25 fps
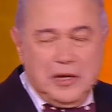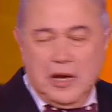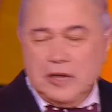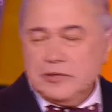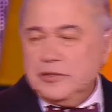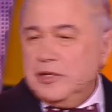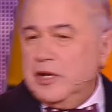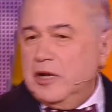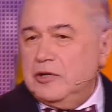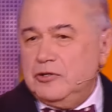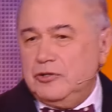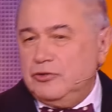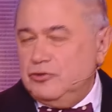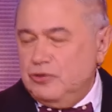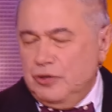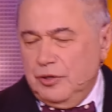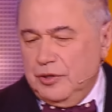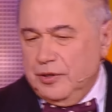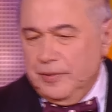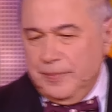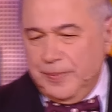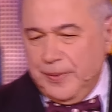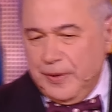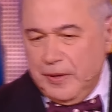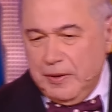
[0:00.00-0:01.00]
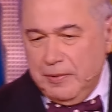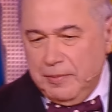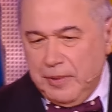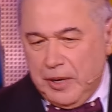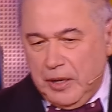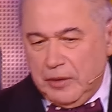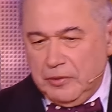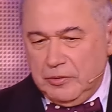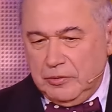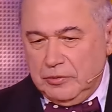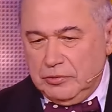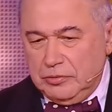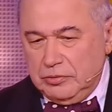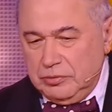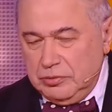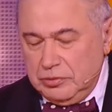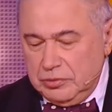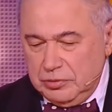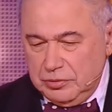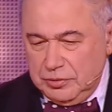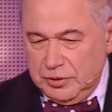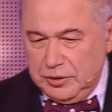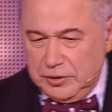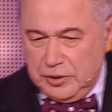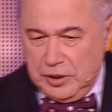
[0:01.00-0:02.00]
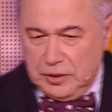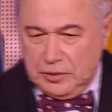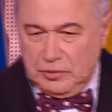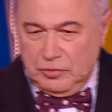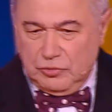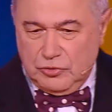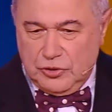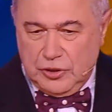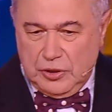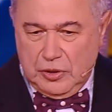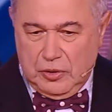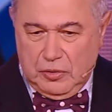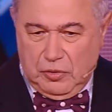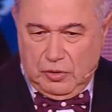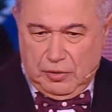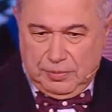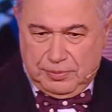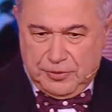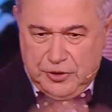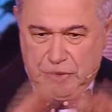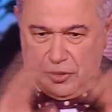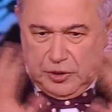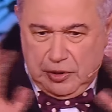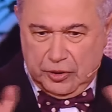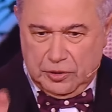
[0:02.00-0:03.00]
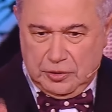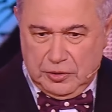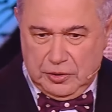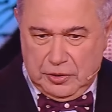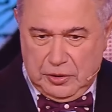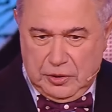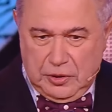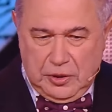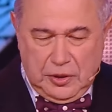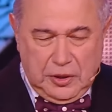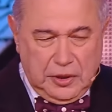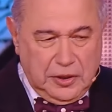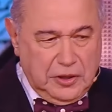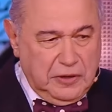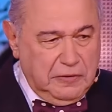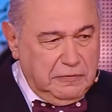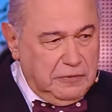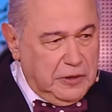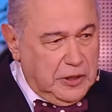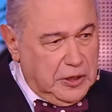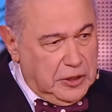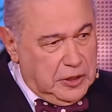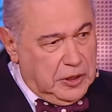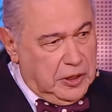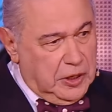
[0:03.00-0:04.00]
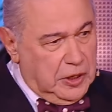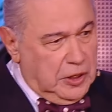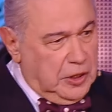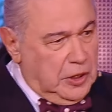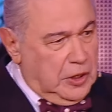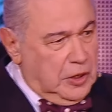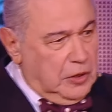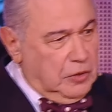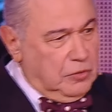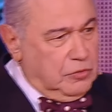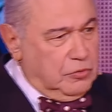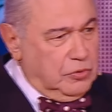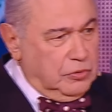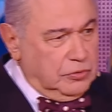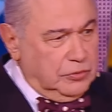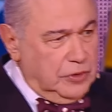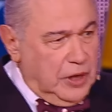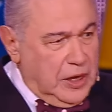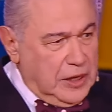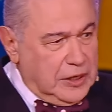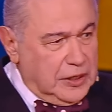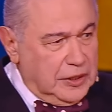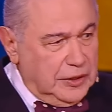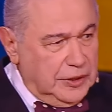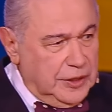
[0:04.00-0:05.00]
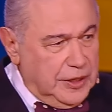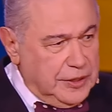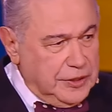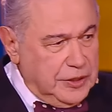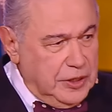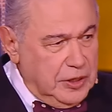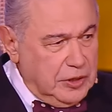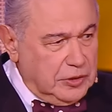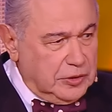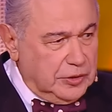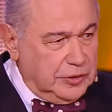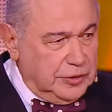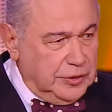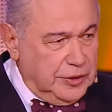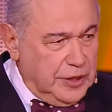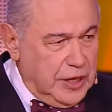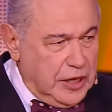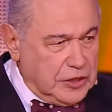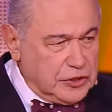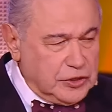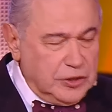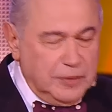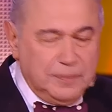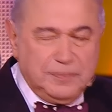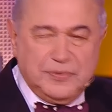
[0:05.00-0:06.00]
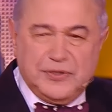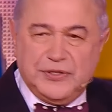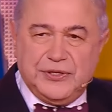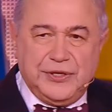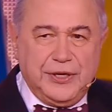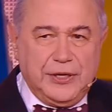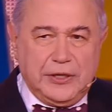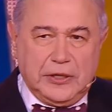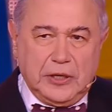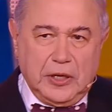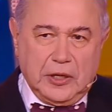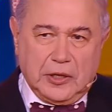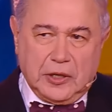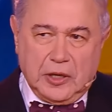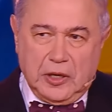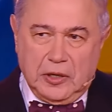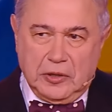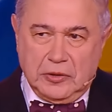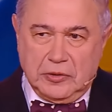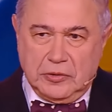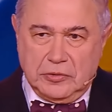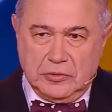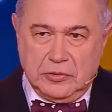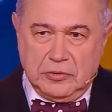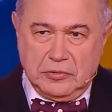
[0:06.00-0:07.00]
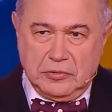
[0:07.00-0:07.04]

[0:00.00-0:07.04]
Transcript: Я, знаете, что не понимаю? Вот это уже общее явление. Куда клонит наша психика?